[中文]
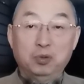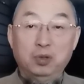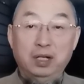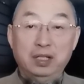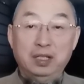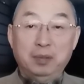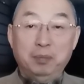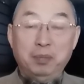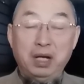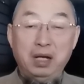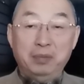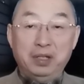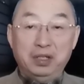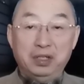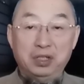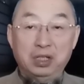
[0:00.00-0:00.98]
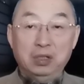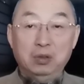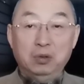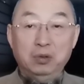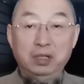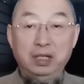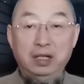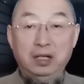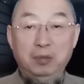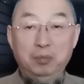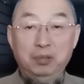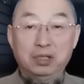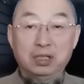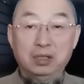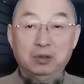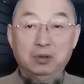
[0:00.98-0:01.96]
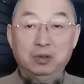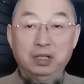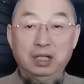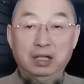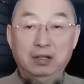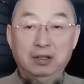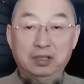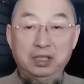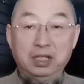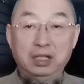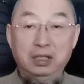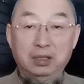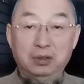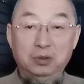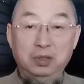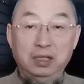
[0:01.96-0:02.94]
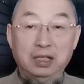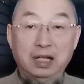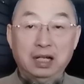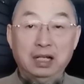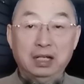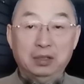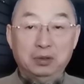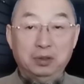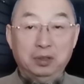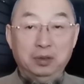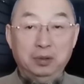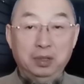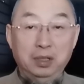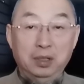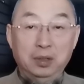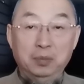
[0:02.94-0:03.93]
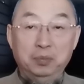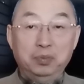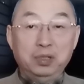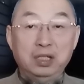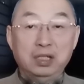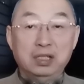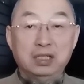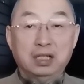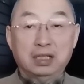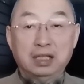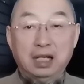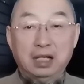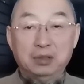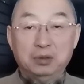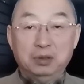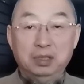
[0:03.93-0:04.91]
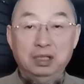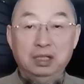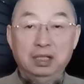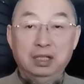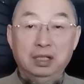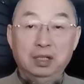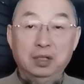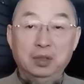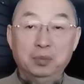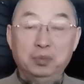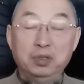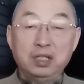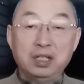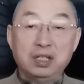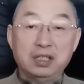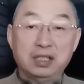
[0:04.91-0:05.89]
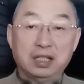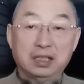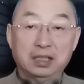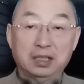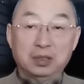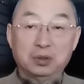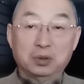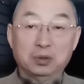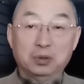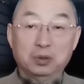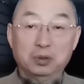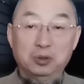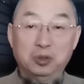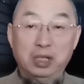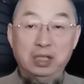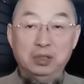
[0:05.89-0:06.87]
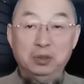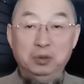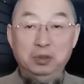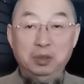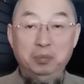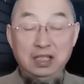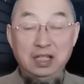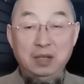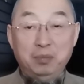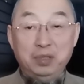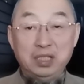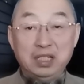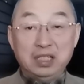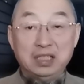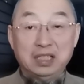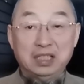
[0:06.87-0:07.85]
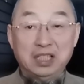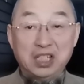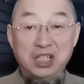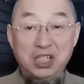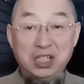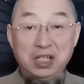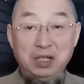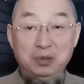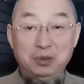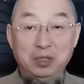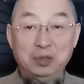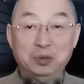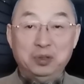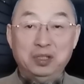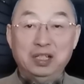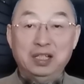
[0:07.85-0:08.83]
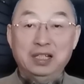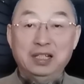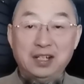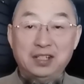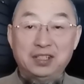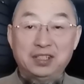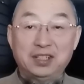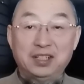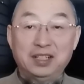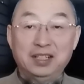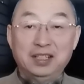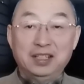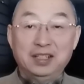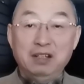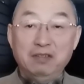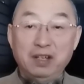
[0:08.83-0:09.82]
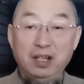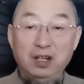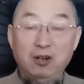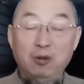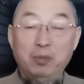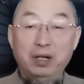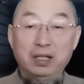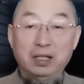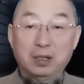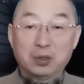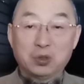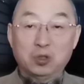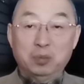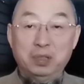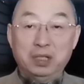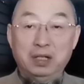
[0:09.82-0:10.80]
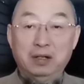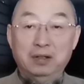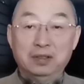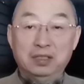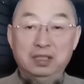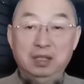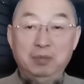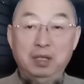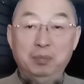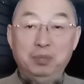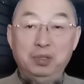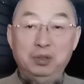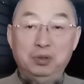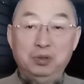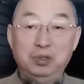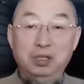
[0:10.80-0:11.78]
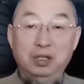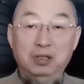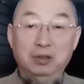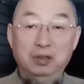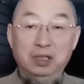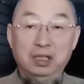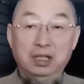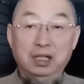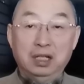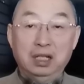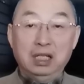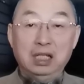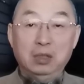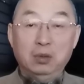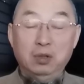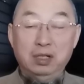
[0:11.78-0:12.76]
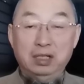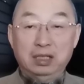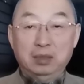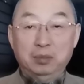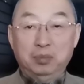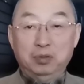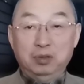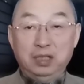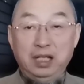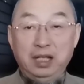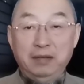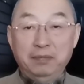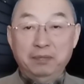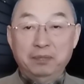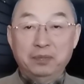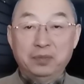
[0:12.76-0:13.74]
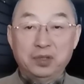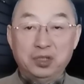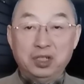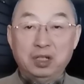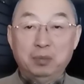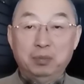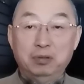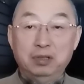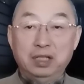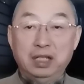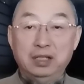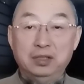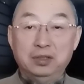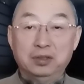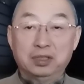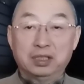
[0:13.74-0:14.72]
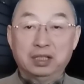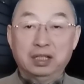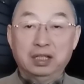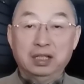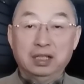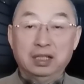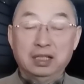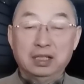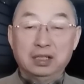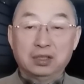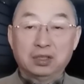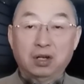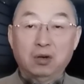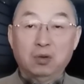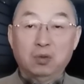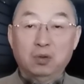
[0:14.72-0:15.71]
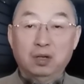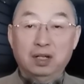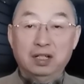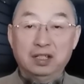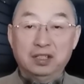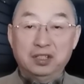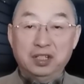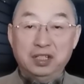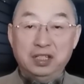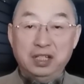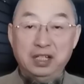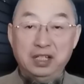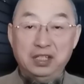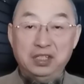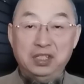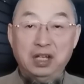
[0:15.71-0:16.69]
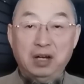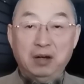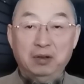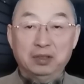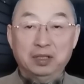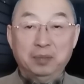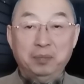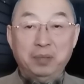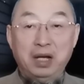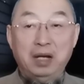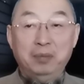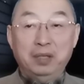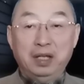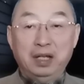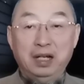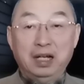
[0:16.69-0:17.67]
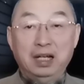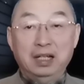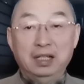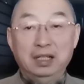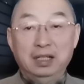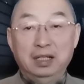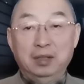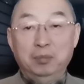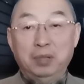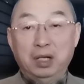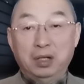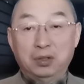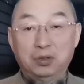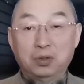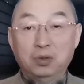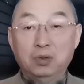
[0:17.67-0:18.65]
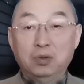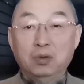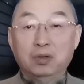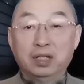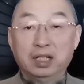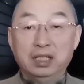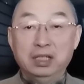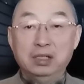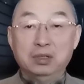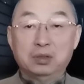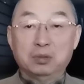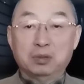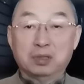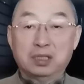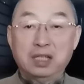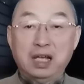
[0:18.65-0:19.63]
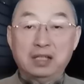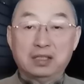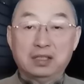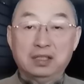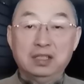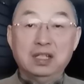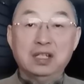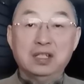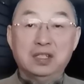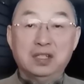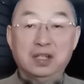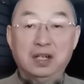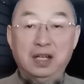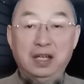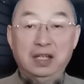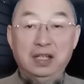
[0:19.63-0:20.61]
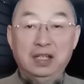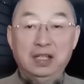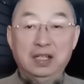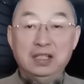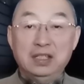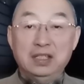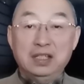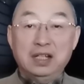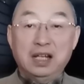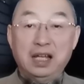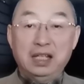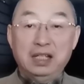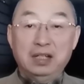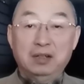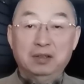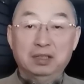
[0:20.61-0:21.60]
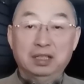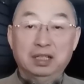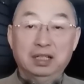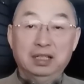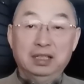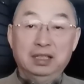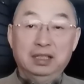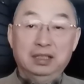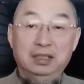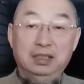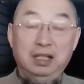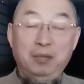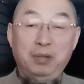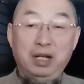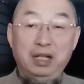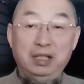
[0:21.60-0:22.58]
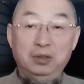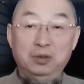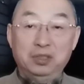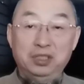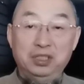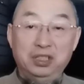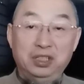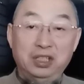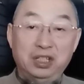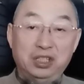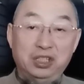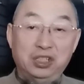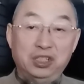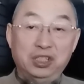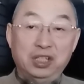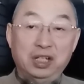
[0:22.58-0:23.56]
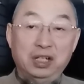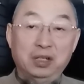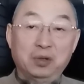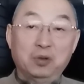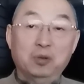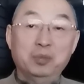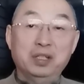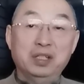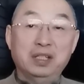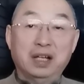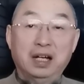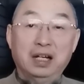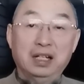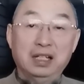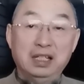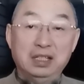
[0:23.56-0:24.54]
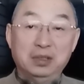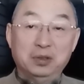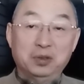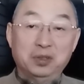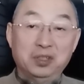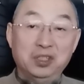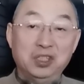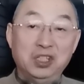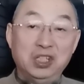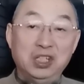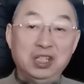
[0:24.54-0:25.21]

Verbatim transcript: 不管你罢免成功也好，不成功也好，这个对他来说不影响大局，不影响他的总统选举，也不影响他的市长选举。但是呢，因为后边要做票，前面必须要有一个理论上的铺垫。这个铺垫就是，透过这些小的罢免案，把中共这因素再次引进来。引进来以后呢？他把这东西呢，他指向了国民党，意思说